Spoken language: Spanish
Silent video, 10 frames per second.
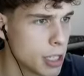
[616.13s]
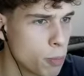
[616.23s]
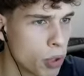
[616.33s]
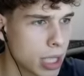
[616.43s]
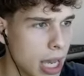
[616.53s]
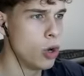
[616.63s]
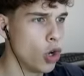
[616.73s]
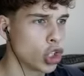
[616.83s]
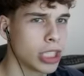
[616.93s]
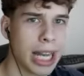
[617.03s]
¿Por qué
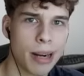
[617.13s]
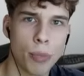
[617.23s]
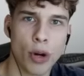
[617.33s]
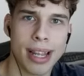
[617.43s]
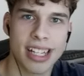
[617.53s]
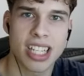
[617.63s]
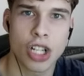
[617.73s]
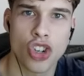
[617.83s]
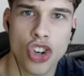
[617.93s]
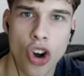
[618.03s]
los árboles
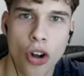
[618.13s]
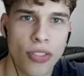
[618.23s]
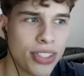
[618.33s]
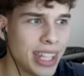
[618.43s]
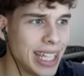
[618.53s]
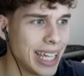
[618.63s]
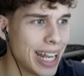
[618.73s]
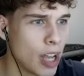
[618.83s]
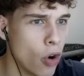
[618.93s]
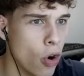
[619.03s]
no
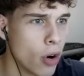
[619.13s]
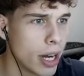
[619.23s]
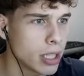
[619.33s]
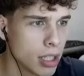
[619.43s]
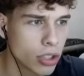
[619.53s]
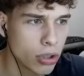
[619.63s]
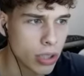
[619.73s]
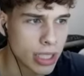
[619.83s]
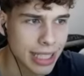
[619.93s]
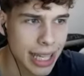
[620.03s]
tienen hojas? ¿Esto
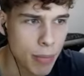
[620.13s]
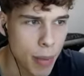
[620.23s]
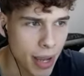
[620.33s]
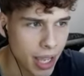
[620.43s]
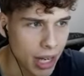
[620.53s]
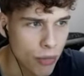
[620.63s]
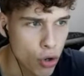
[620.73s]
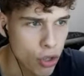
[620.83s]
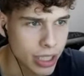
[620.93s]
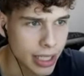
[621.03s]
es que mi Minecraft
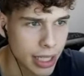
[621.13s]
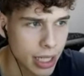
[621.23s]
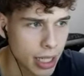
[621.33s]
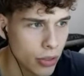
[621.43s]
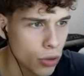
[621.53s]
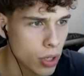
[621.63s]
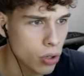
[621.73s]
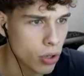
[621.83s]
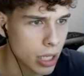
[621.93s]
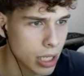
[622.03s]
no está cargando? ¿Que
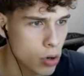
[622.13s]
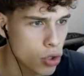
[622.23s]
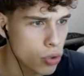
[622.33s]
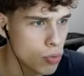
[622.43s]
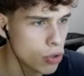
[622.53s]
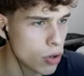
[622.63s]
no carga los chunks?